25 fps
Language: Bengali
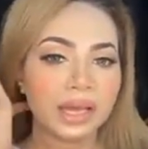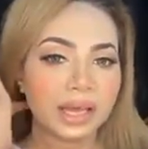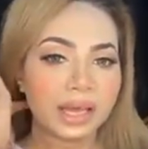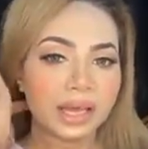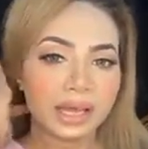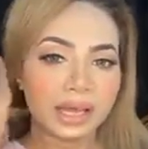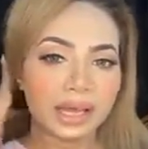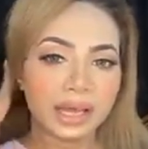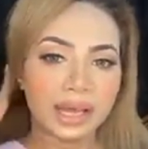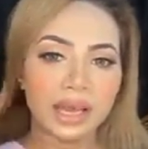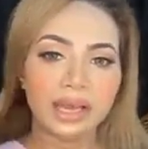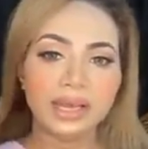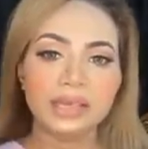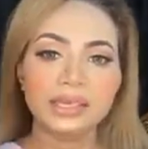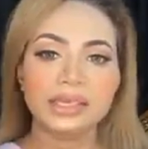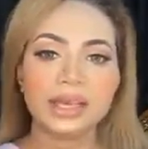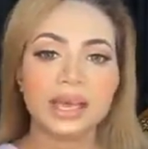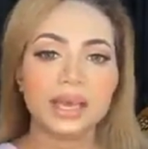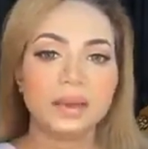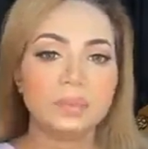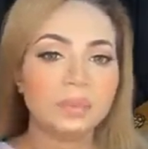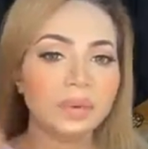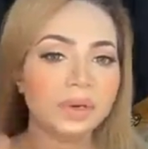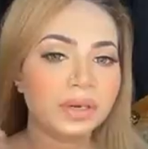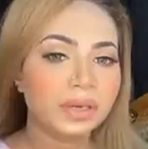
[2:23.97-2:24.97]
হ্যাঁ এই
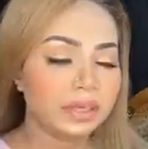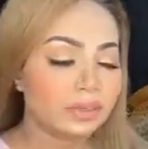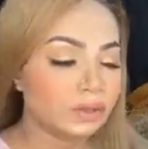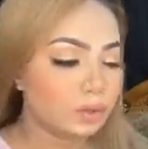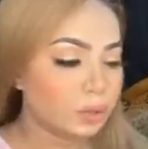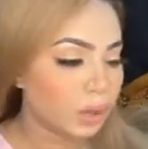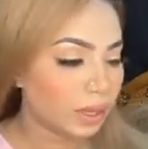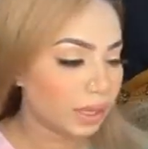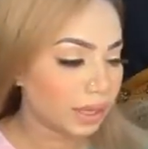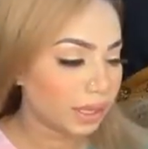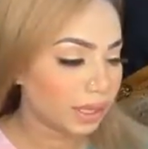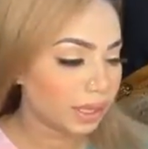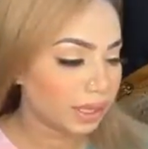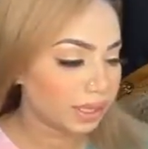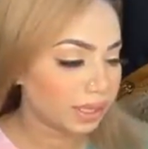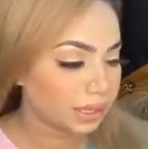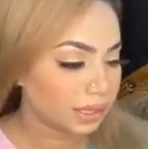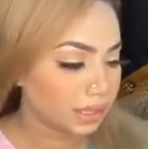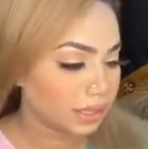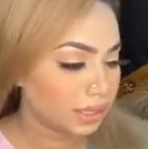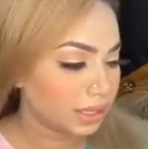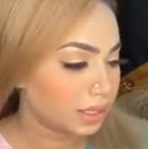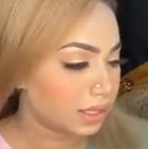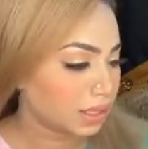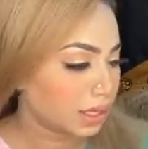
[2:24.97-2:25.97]
টাইপের কিছু
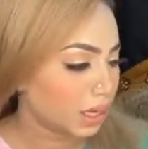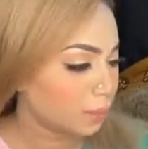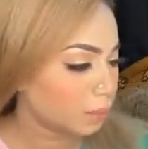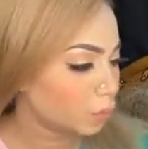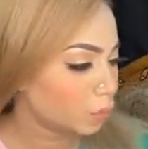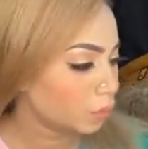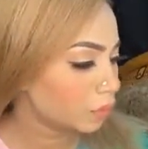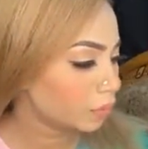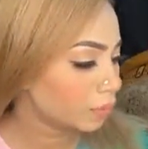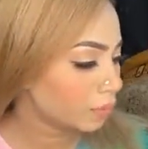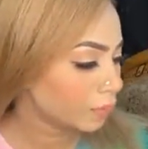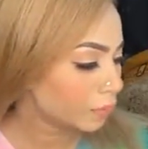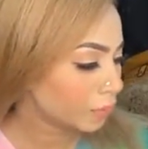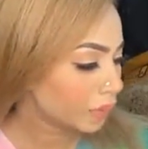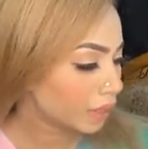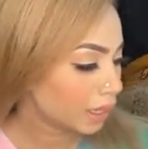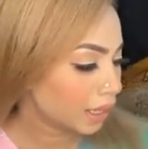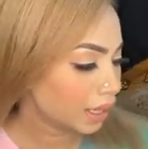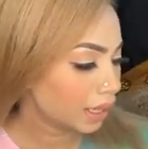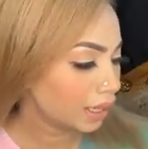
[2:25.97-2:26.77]
কালেকশন যেমন